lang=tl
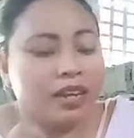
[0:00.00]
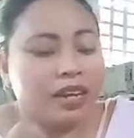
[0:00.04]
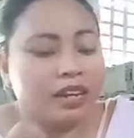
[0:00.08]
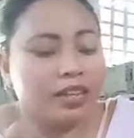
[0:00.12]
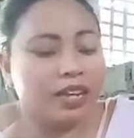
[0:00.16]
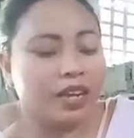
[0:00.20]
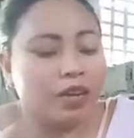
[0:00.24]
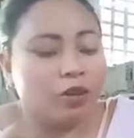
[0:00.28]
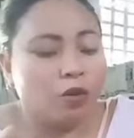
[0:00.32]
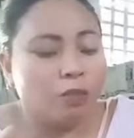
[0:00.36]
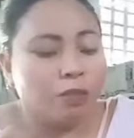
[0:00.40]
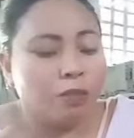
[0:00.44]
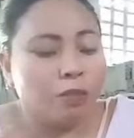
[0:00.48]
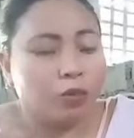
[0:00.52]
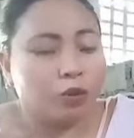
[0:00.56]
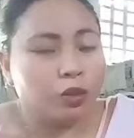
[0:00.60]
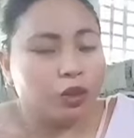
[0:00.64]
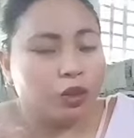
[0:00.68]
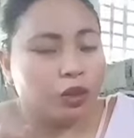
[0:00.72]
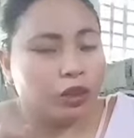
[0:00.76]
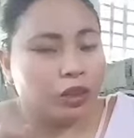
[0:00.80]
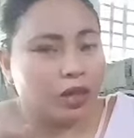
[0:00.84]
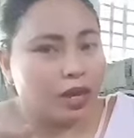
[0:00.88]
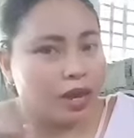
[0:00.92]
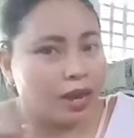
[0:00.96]
nilagyan ko po
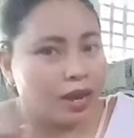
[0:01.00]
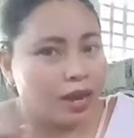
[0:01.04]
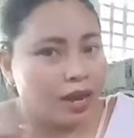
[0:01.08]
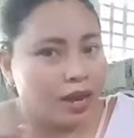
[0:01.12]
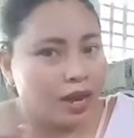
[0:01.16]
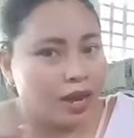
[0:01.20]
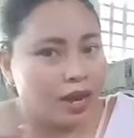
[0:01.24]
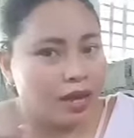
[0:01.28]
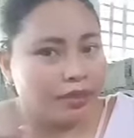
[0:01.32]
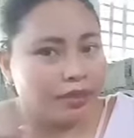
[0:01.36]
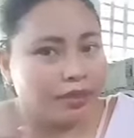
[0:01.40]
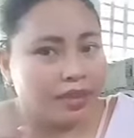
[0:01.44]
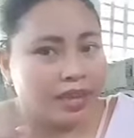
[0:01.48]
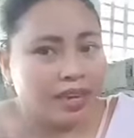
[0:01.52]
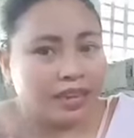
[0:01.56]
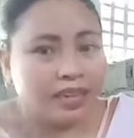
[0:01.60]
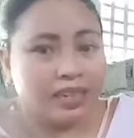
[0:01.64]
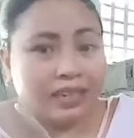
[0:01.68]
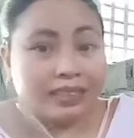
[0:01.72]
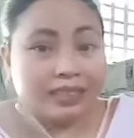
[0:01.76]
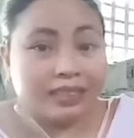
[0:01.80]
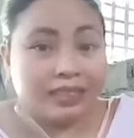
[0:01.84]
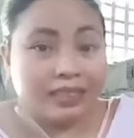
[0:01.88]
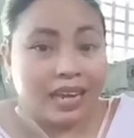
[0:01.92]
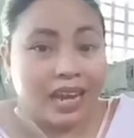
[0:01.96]
siya
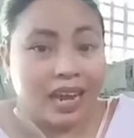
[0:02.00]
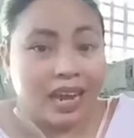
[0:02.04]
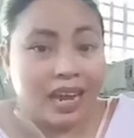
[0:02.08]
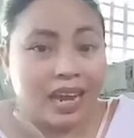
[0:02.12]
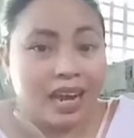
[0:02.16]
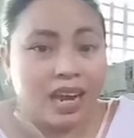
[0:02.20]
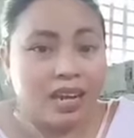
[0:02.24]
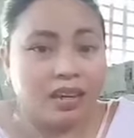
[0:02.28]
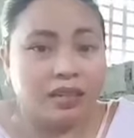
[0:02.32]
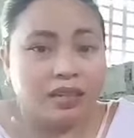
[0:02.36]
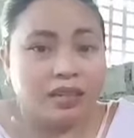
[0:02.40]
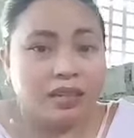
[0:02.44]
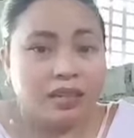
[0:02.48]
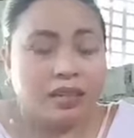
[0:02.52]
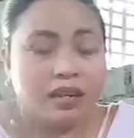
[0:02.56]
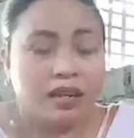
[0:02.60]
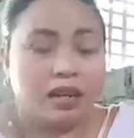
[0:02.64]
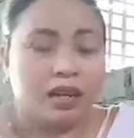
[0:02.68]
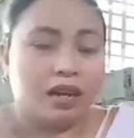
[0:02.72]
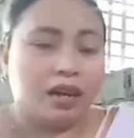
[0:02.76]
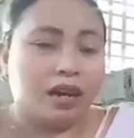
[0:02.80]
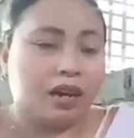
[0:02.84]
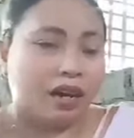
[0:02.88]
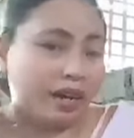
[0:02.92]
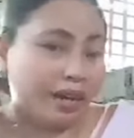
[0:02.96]
ng isang
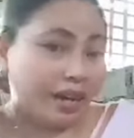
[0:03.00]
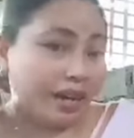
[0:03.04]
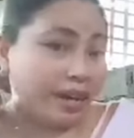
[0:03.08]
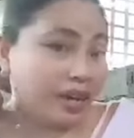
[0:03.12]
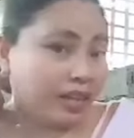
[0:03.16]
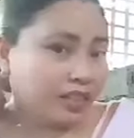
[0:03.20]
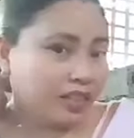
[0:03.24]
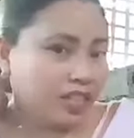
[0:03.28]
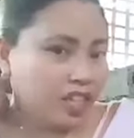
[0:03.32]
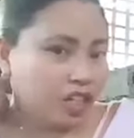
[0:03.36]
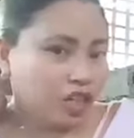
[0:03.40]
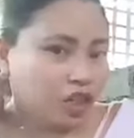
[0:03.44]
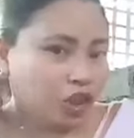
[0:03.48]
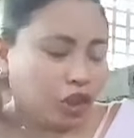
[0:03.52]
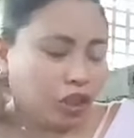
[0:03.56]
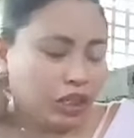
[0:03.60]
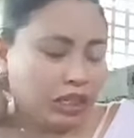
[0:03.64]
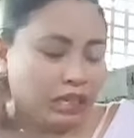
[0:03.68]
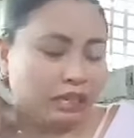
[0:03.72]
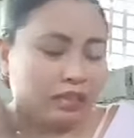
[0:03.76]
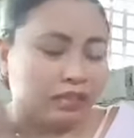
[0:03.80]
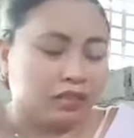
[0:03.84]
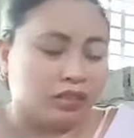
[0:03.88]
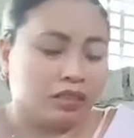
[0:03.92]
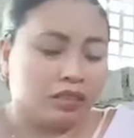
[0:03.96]
Edin
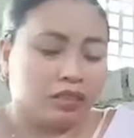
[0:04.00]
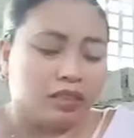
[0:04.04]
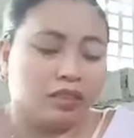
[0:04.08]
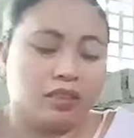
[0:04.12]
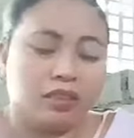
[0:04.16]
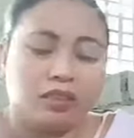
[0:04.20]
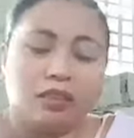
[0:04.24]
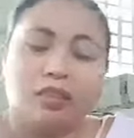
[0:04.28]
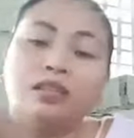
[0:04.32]
cheese.